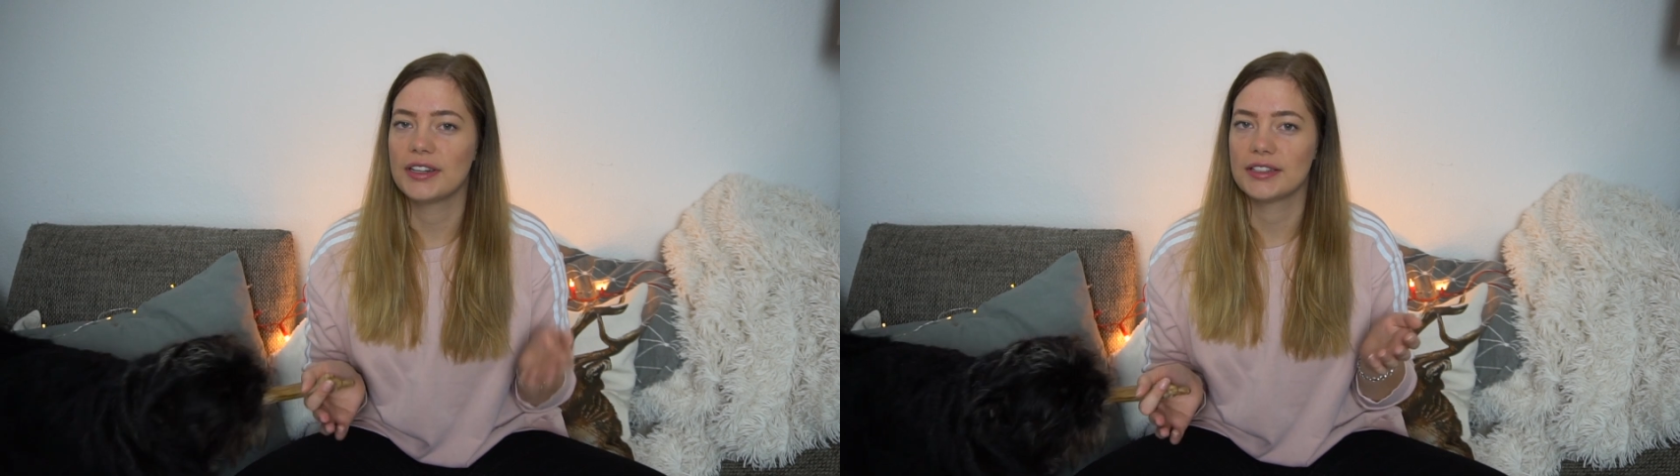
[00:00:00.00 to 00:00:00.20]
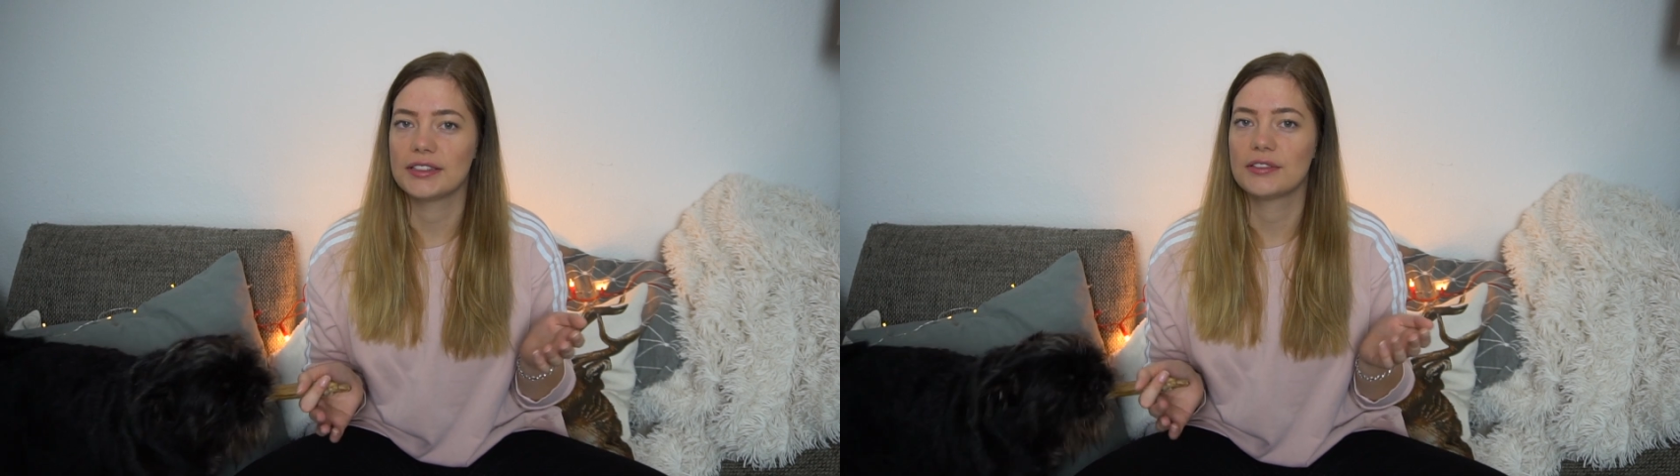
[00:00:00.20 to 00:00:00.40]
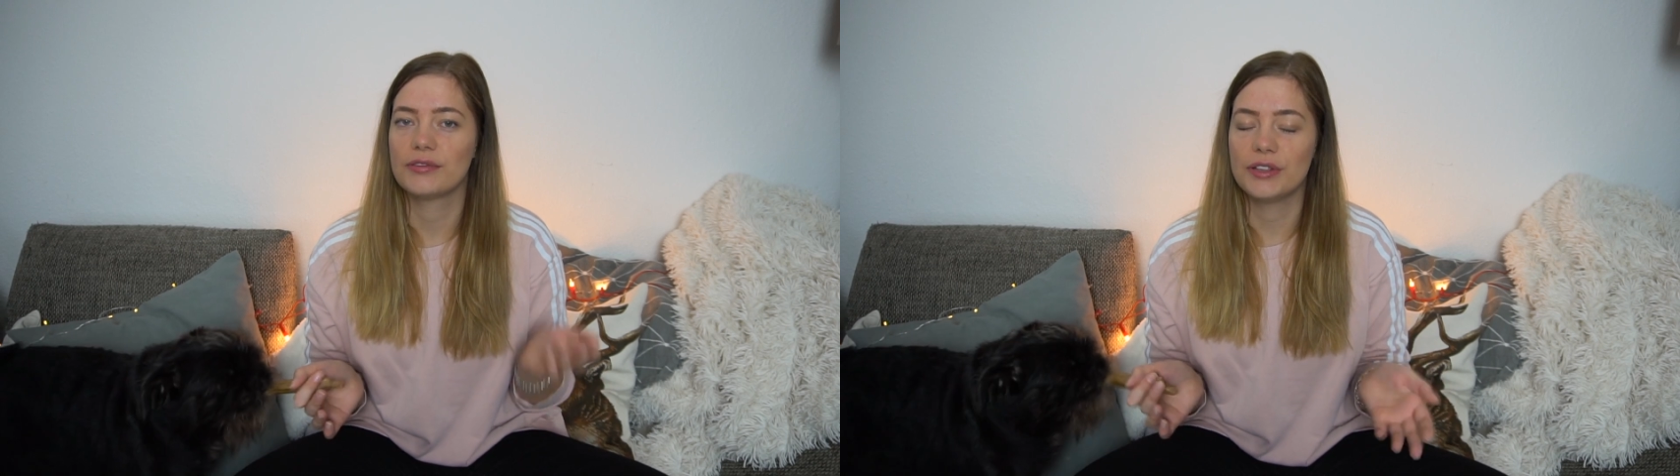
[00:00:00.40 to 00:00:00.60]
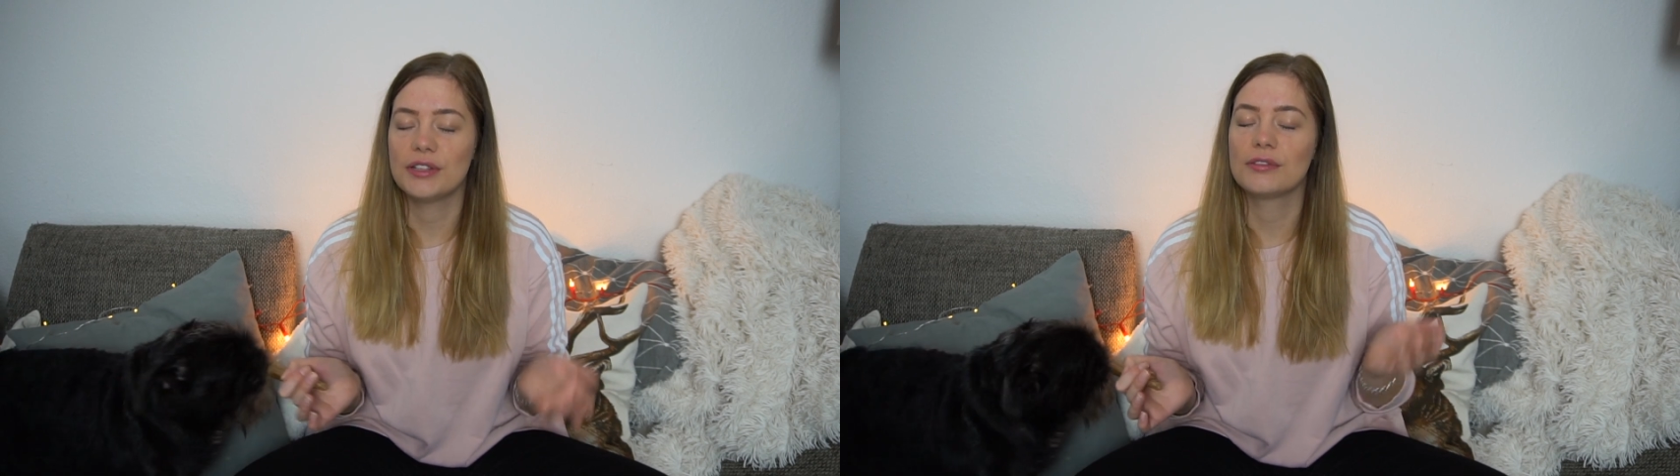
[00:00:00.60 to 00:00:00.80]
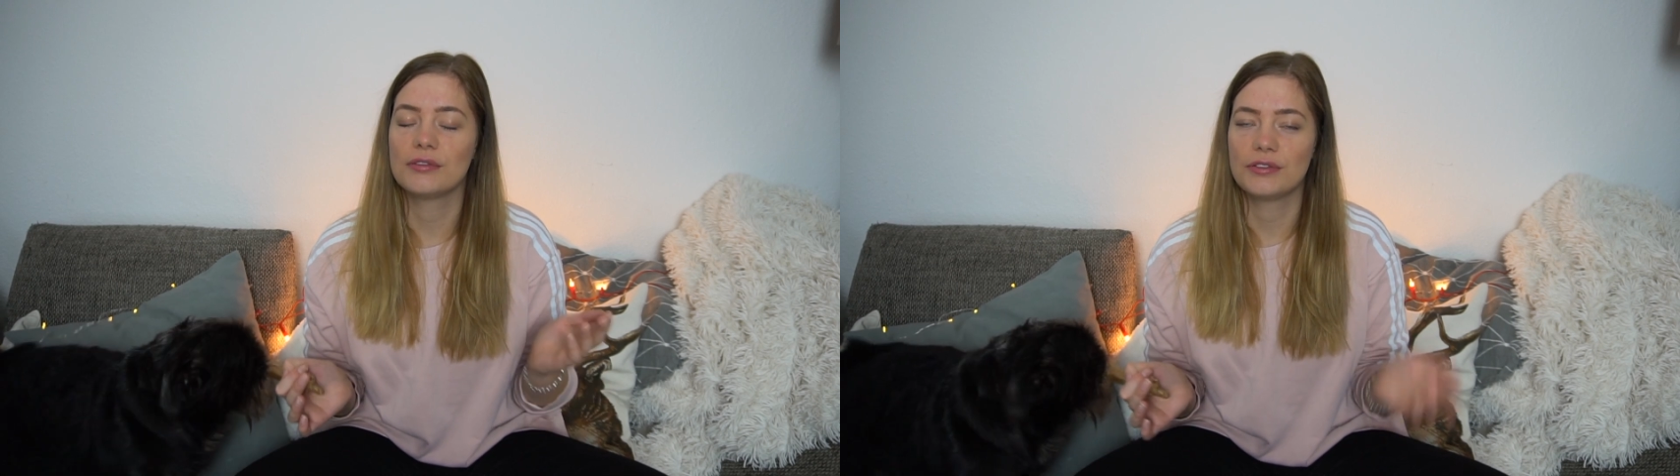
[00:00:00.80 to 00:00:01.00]
dass es
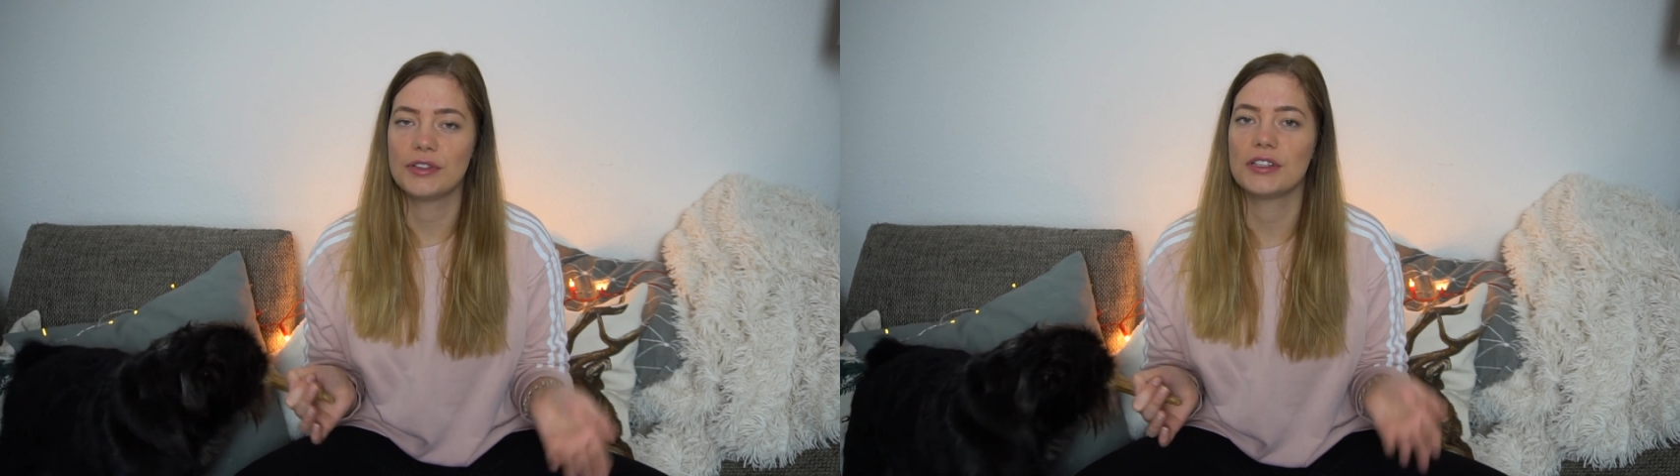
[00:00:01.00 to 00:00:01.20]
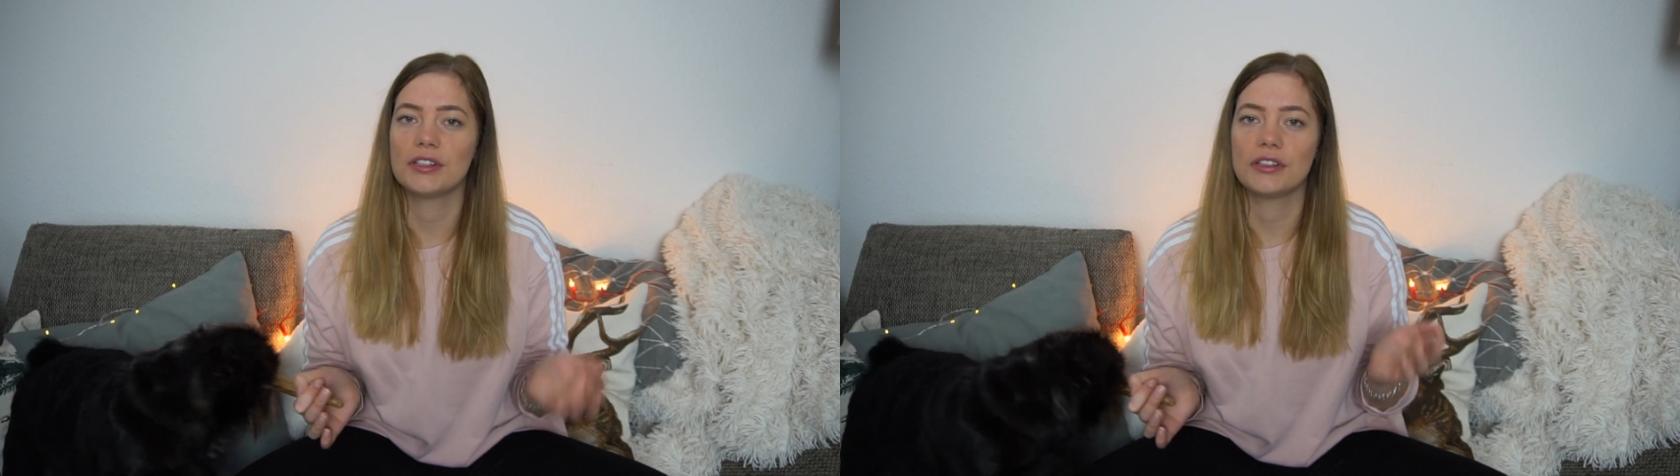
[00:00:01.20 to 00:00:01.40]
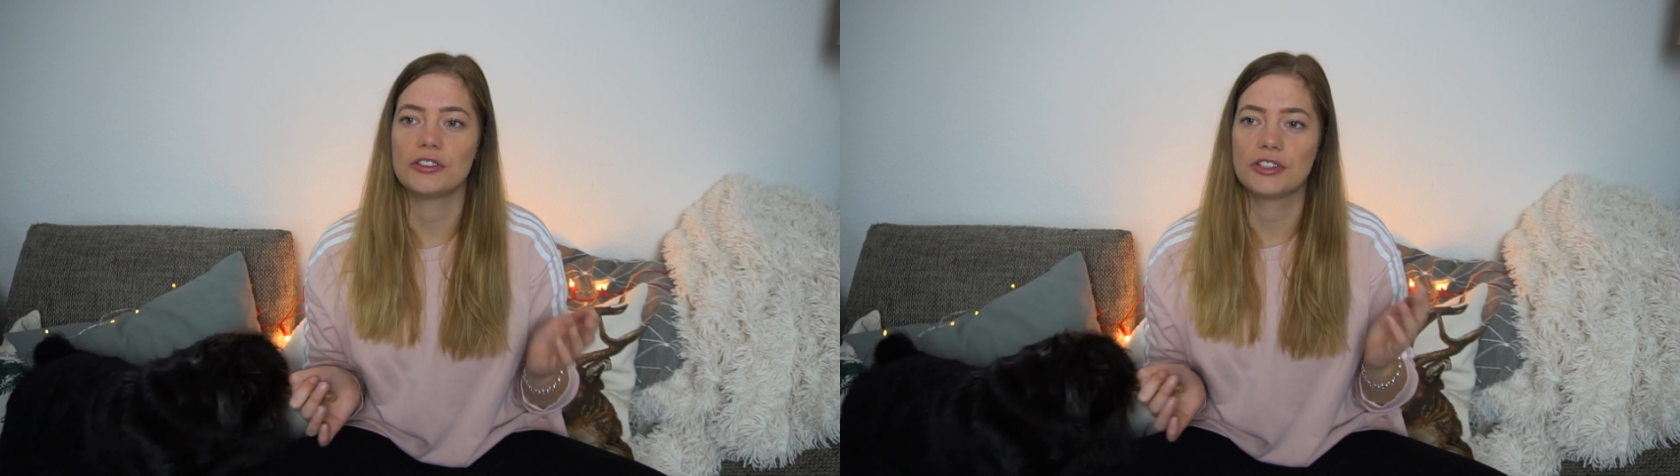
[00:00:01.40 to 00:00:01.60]
viel zu viel